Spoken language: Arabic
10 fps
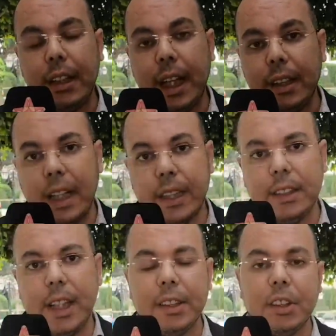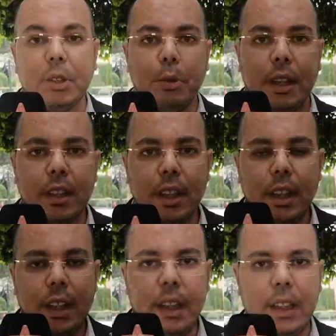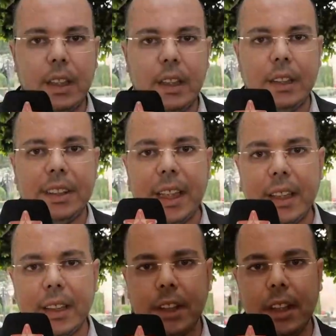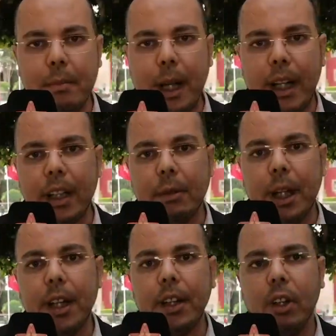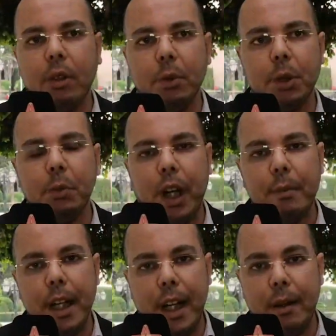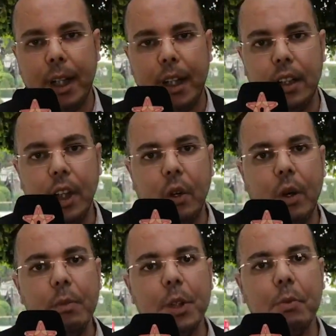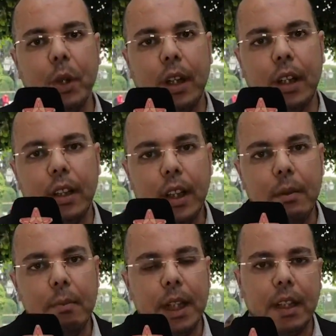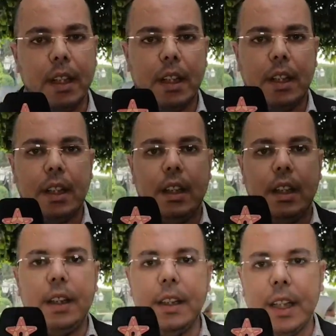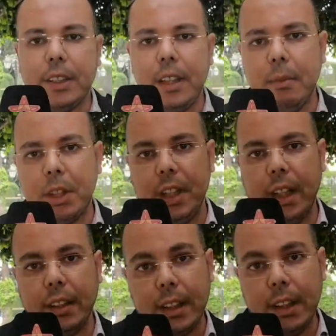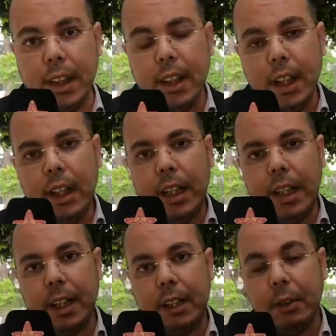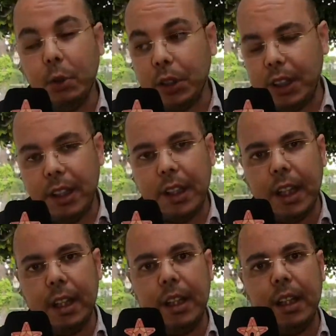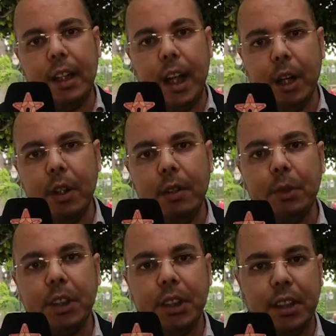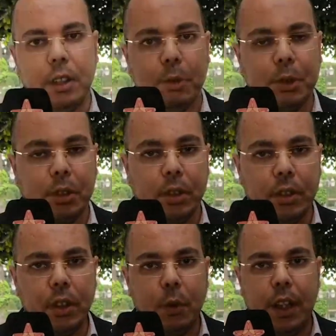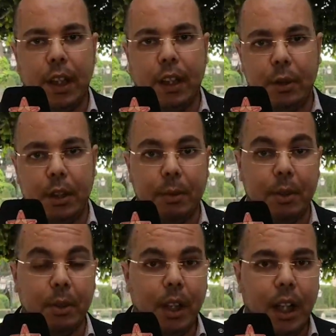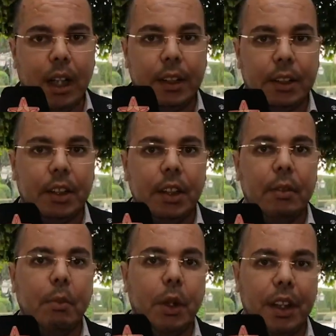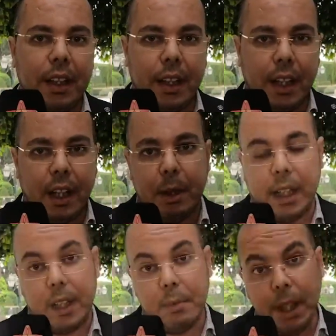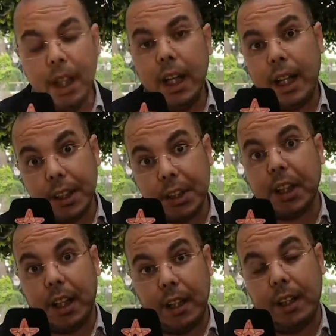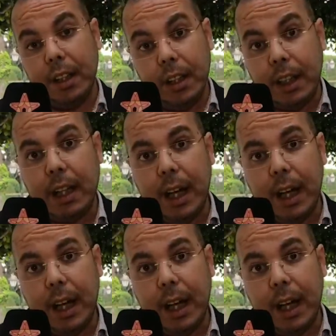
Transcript: هذا هذا هذا التصوير الساذج للمغاربه انهم مجموعه من الحمقى ومجموعه من آه، الناس اللي ماشي حضاريين اللي كي اللي كيحاول المسلسل يوصلوا ولا حاول يبسوا هذا الشيء مهين لنا كمغاربه هذا الشره